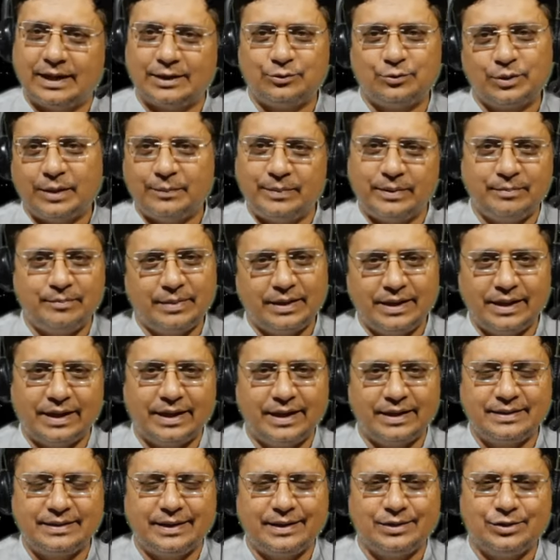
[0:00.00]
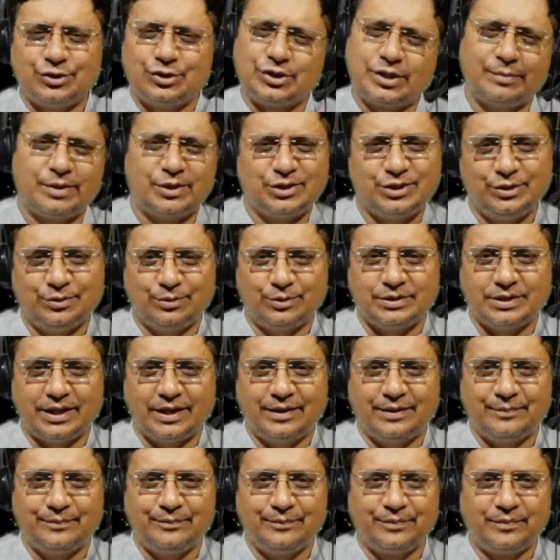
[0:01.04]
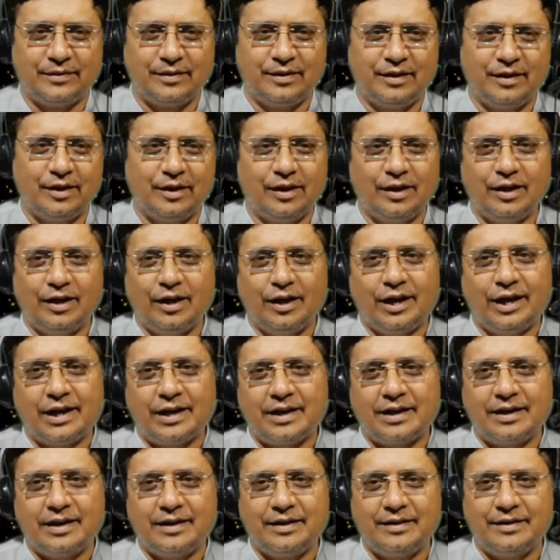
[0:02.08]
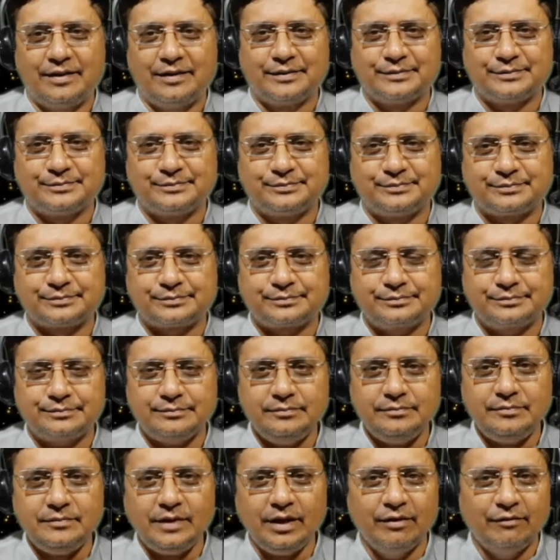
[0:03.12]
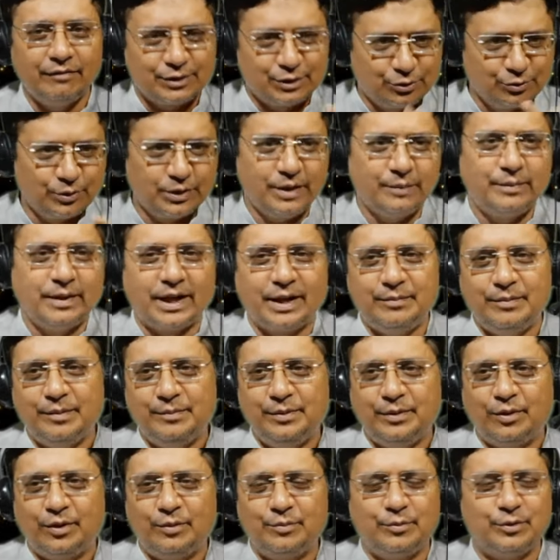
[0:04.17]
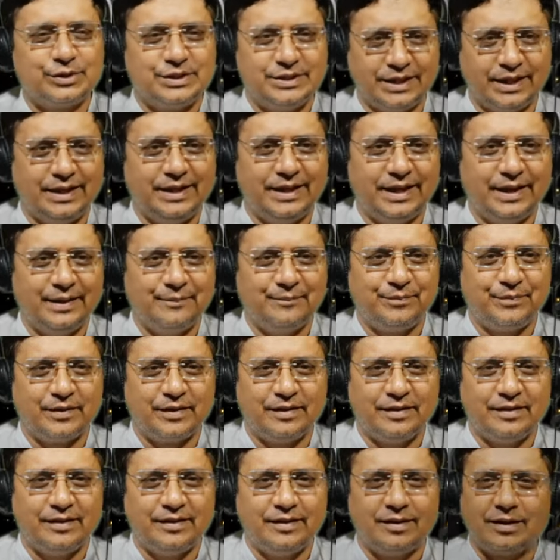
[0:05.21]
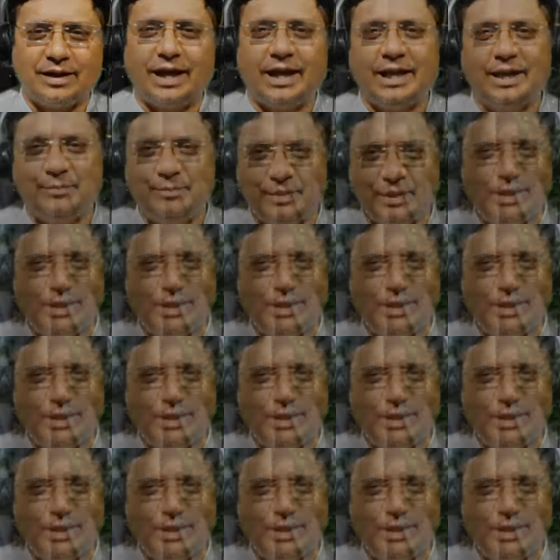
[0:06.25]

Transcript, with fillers: अधूरापन बना रहता है जितना मर्जी हो जाए हर वस्तु के बारे में भी ऑलमोस्ट यही है खाने